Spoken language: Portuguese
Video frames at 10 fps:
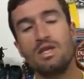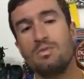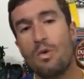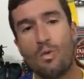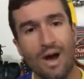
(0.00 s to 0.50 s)

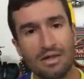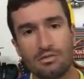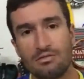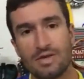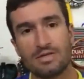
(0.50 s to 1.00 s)
mínimo
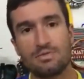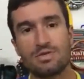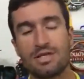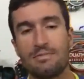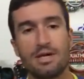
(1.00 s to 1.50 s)
quatro vezes
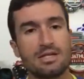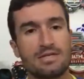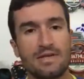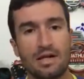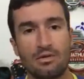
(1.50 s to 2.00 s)
por semana
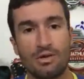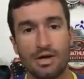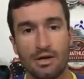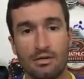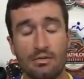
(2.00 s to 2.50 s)
você vai estar tá
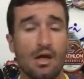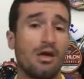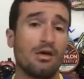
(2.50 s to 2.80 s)
correndo.